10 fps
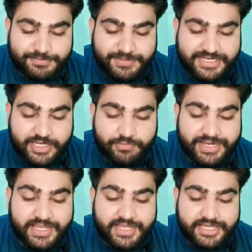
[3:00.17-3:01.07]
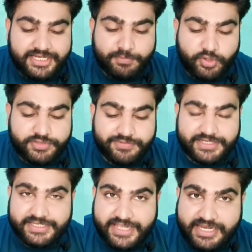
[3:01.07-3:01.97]
में लिखा हुआ है रिमोट
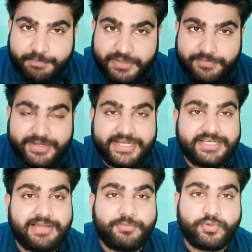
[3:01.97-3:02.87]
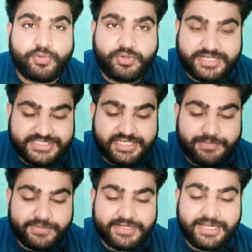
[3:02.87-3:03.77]
वर्क यानी परमानेंट आप लोगों को घर से
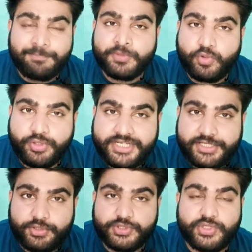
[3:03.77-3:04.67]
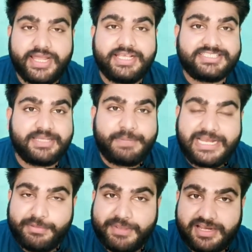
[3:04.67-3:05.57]
काम करना है और डिट्टो जो है इससे
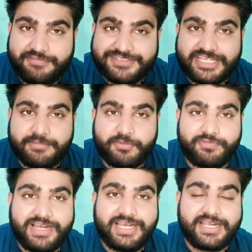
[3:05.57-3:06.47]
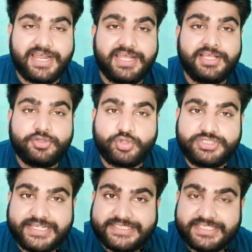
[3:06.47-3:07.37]
पहले मैं काफी सारी प्रोफाइल लेके आया तो
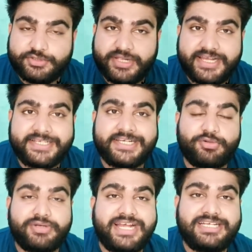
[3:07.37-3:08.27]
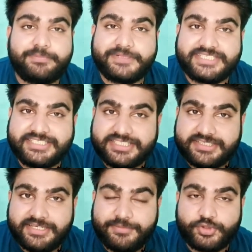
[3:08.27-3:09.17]
ज्यादातर जो है एट्टी टू नाइनटी परसेंट
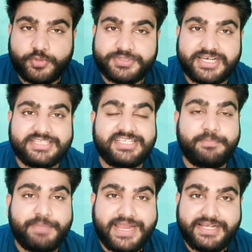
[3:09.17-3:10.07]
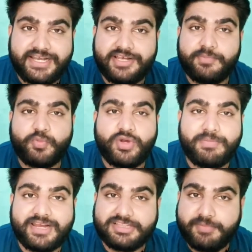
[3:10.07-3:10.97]
जितनी भी जॉब्स रहती है पैन इंडिया यानी पूरे
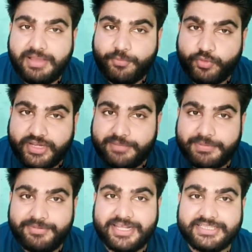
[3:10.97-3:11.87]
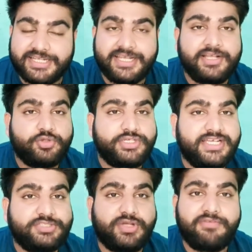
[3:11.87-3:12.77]
भारत में आप लोग कहीं पर भी रहते हैं तो
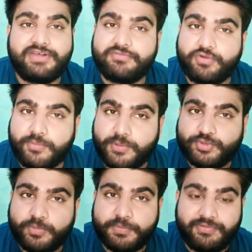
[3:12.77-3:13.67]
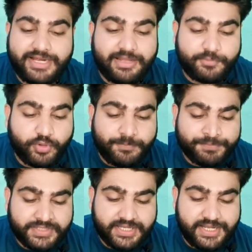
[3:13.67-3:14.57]
ये जो है वर्क फ्रॉम होम जॉब प्रोवाइड आपको
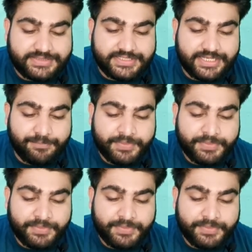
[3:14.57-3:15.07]
कराती है